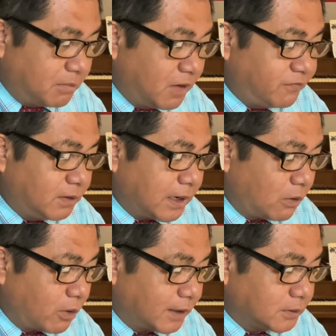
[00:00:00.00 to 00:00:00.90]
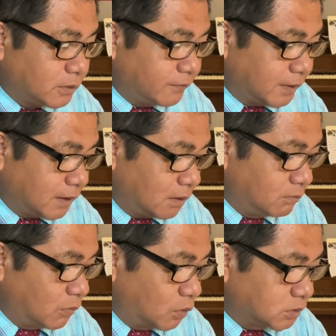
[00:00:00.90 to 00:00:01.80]
bên phía Đài Loan thưa quý vị
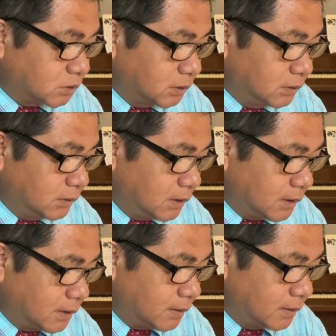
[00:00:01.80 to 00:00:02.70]
ông bộ trưởng à,